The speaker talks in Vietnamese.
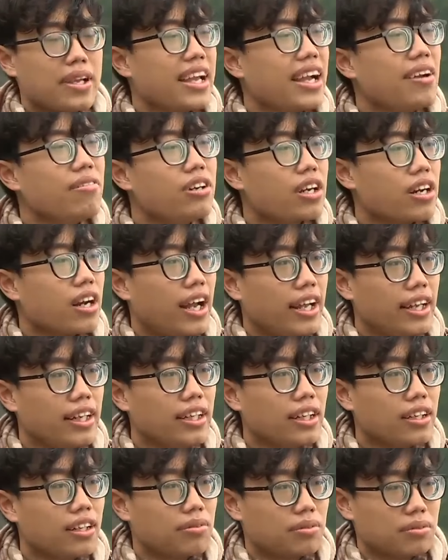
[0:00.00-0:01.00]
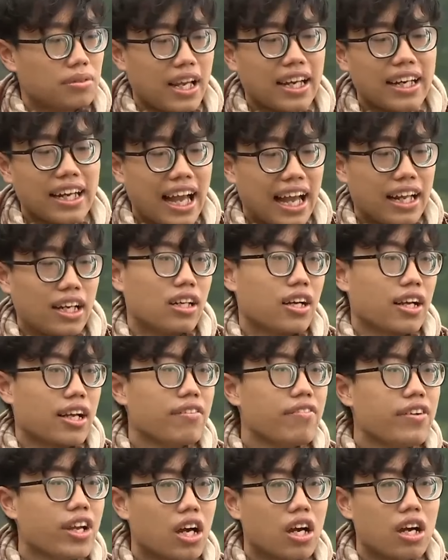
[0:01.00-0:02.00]
bị cái áp lực đấy là ngăn
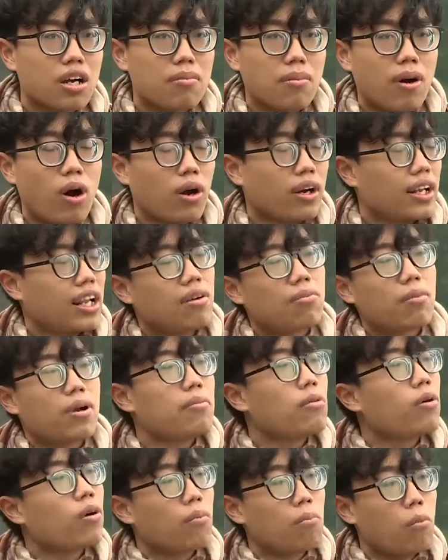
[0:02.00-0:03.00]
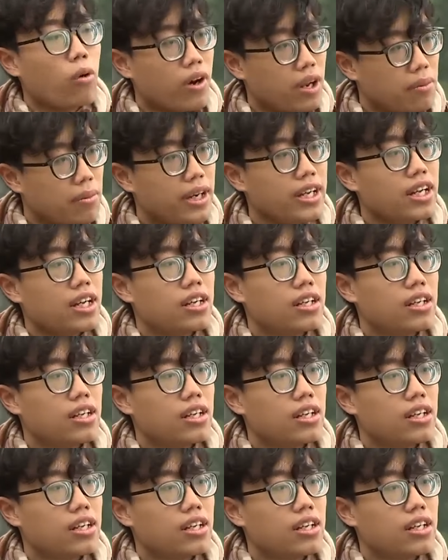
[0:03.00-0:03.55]
cản được cái việc mà họ tạo một cái mối quan hệ